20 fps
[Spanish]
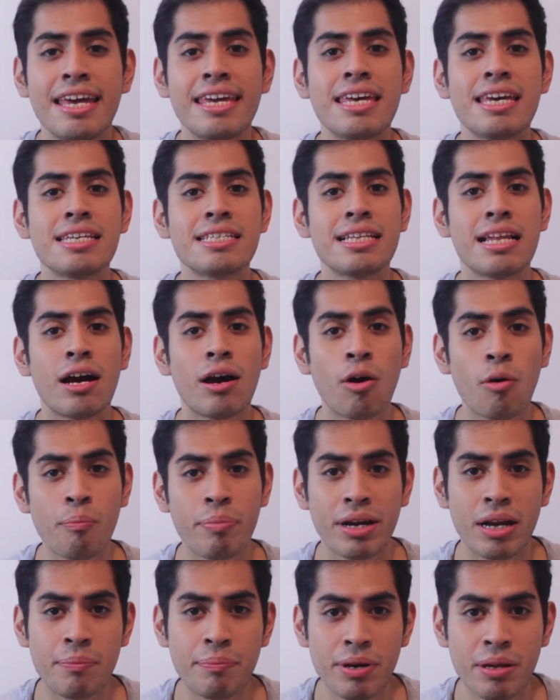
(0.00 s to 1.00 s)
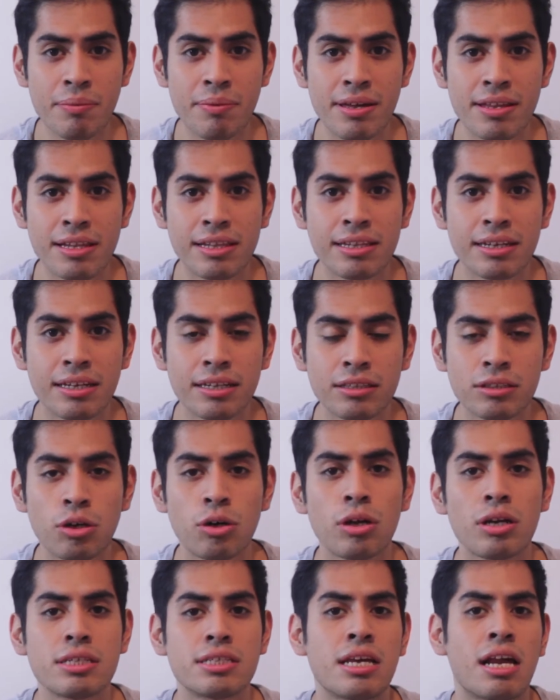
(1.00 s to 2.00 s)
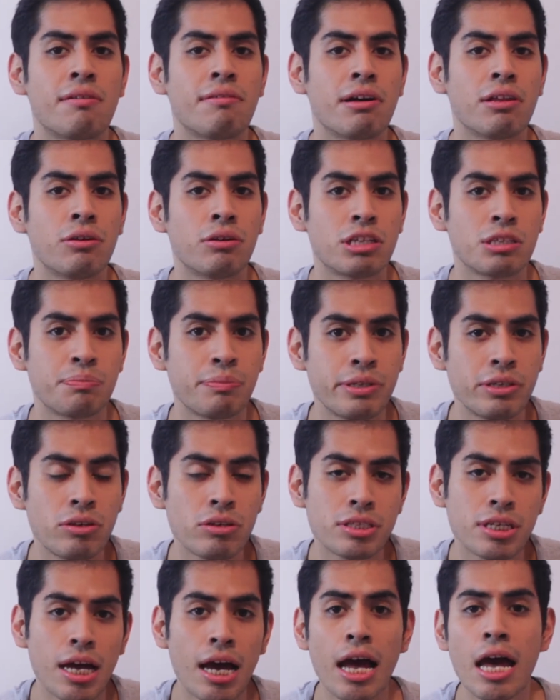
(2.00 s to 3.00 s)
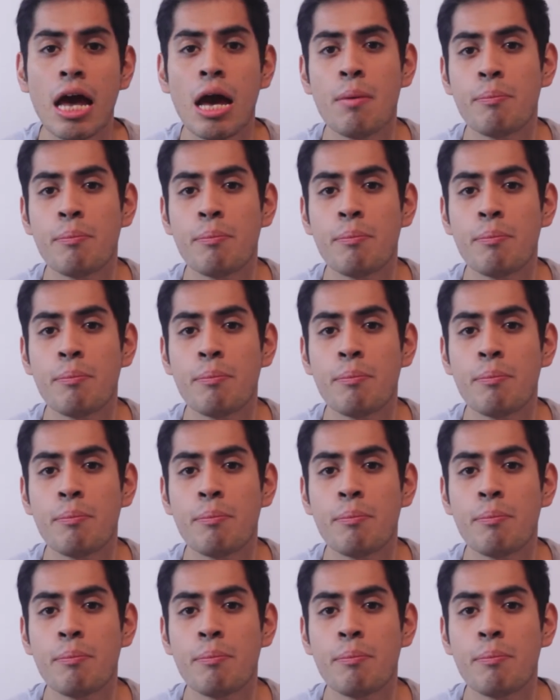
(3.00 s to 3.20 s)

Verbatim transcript: y es la ópera prima del director Salvador Espinosa,